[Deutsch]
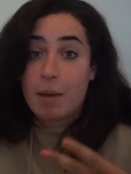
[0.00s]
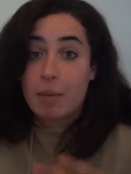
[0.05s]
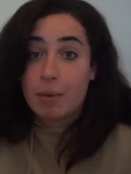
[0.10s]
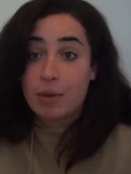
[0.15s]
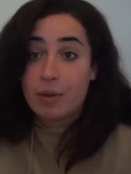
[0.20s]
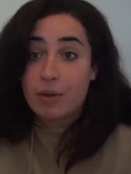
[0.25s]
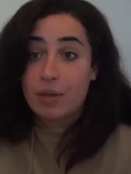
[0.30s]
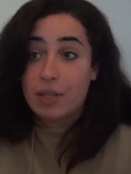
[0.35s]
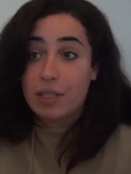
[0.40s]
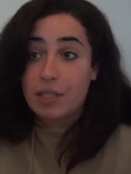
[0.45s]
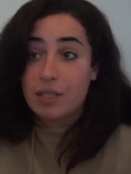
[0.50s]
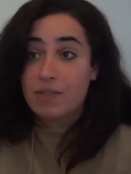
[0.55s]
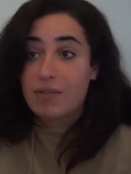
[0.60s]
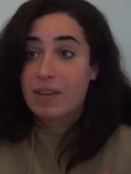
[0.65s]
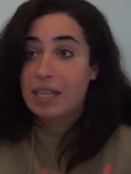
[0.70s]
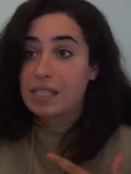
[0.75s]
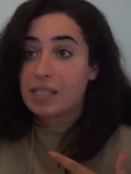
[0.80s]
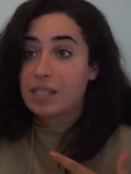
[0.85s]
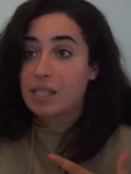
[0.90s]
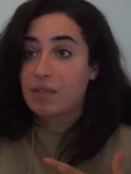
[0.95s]
Mal benutzt,
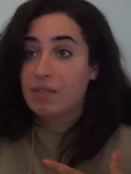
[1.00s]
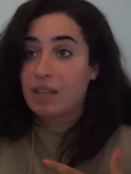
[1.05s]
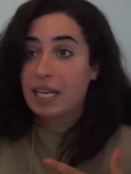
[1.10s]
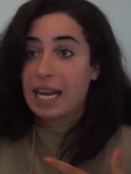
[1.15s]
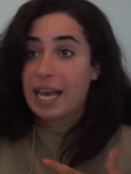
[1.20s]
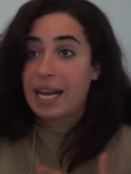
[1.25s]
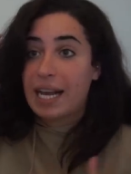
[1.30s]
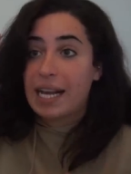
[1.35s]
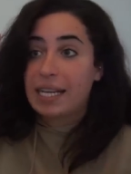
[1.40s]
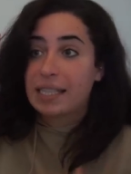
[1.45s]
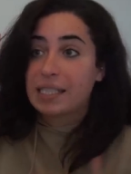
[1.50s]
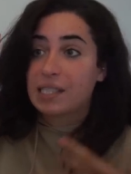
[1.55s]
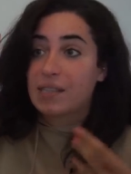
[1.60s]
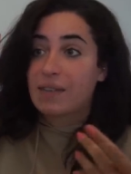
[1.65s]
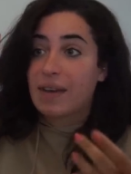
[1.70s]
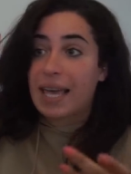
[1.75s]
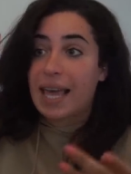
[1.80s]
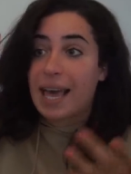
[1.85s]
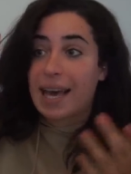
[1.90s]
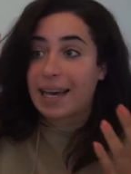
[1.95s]
wenn es irgendwie länger als
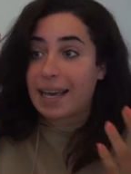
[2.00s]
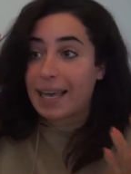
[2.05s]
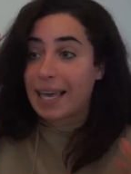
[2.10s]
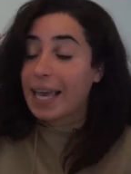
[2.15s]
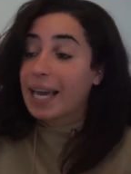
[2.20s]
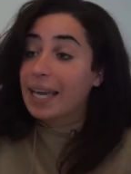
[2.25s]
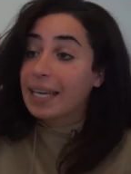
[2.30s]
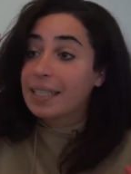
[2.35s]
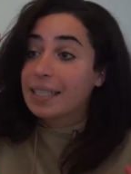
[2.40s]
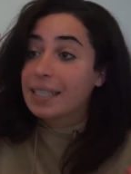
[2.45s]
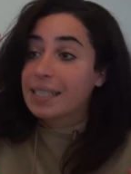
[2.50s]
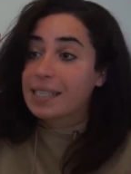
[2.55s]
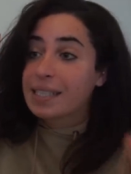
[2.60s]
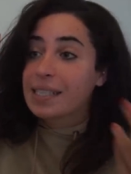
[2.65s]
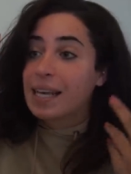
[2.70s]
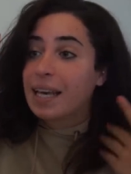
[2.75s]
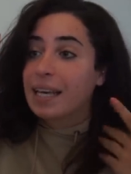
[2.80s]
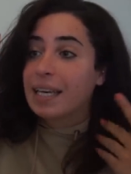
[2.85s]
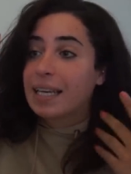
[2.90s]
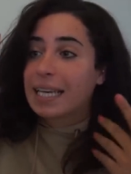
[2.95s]
zwei Jahre her
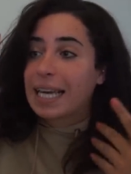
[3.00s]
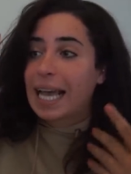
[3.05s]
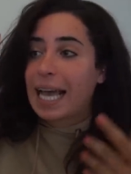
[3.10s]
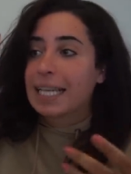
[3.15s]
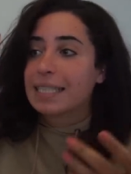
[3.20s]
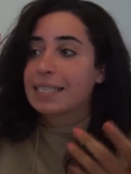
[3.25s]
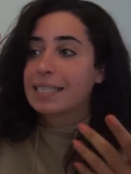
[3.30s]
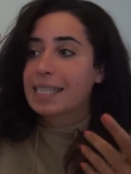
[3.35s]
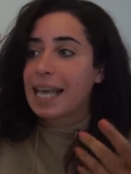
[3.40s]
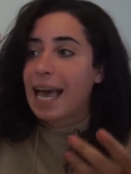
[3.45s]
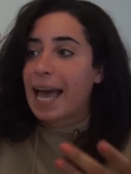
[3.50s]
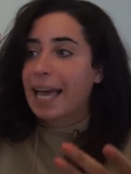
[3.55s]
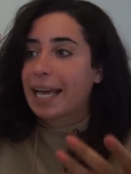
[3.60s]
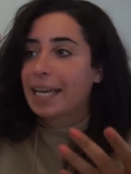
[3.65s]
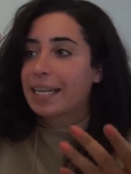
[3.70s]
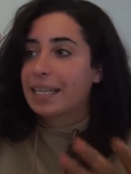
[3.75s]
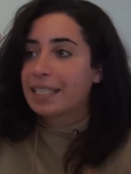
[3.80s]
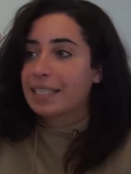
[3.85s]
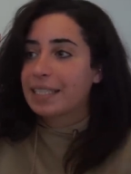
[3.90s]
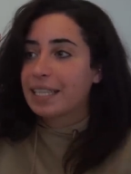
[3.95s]
ist, kann es ja
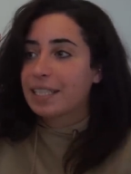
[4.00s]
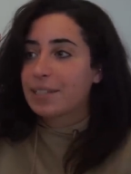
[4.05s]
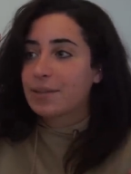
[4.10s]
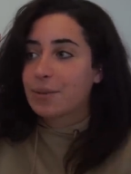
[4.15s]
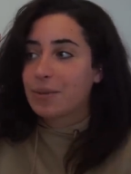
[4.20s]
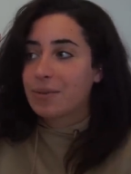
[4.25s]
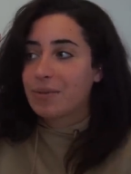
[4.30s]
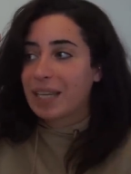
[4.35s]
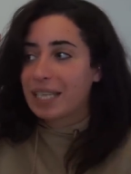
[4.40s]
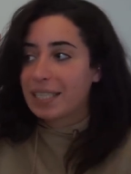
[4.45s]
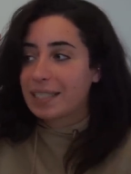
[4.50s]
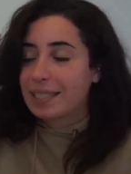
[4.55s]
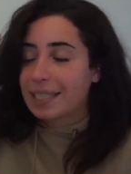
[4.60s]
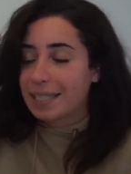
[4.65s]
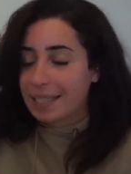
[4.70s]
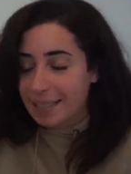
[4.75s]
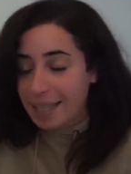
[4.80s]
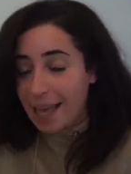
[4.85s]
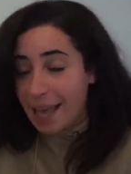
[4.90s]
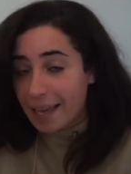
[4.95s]
eigentlich nicht so
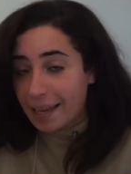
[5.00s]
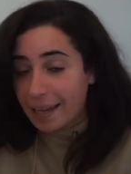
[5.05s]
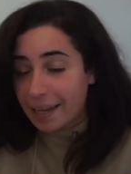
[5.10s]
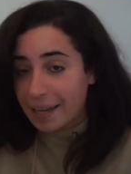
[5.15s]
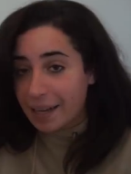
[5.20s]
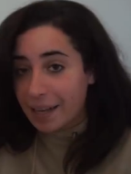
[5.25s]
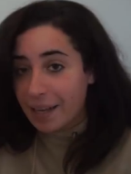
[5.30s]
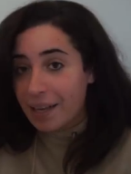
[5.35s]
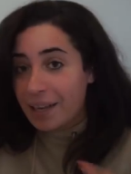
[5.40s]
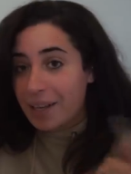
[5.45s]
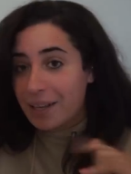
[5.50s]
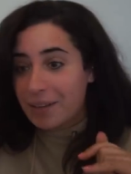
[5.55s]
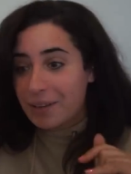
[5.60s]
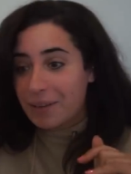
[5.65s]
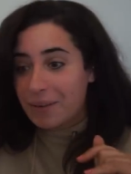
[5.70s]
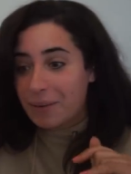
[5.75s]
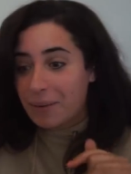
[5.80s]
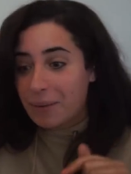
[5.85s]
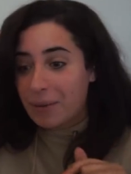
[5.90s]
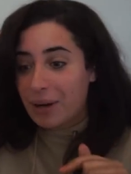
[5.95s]
wichtig sein
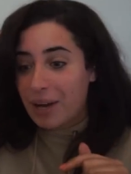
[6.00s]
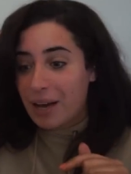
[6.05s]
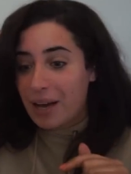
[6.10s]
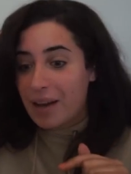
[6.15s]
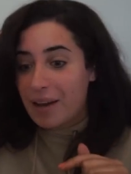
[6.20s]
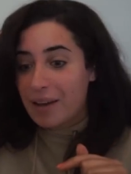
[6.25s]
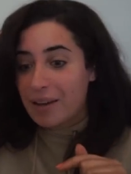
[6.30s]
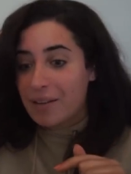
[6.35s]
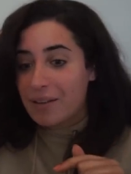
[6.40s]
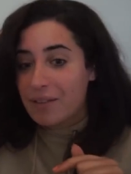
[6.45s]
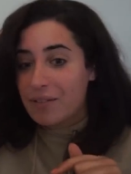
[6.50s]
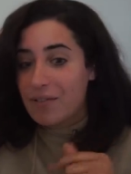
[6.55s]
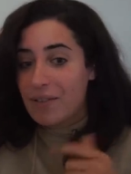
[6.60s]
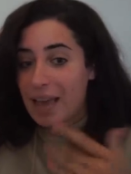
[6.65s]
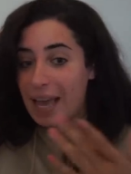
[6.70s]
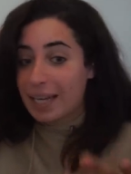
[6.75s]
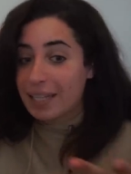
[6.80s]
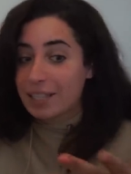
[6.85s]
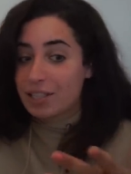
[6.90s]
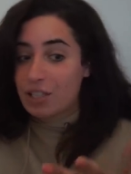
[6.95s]
oder
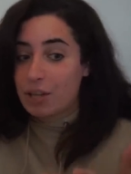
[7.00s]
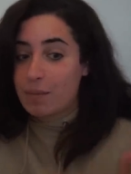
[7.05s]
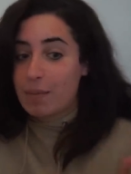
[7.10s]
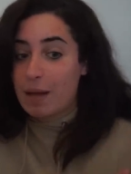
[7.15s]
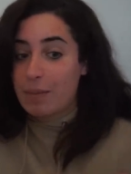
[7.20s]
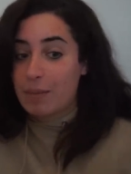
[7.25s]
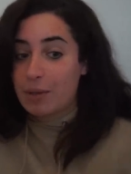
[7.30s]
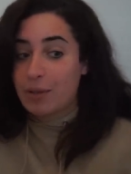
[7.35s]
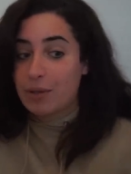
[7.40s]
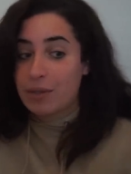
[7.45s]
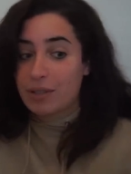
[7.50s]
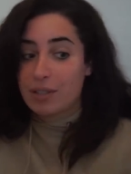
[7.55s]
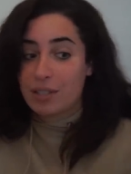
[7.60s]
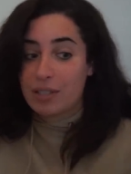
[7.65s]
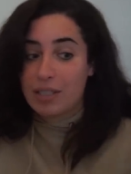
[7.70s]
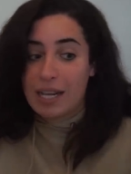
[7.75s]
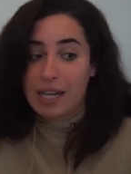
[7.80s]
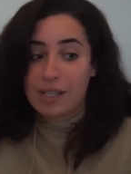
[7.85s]
werde ich es nochmal benutzen?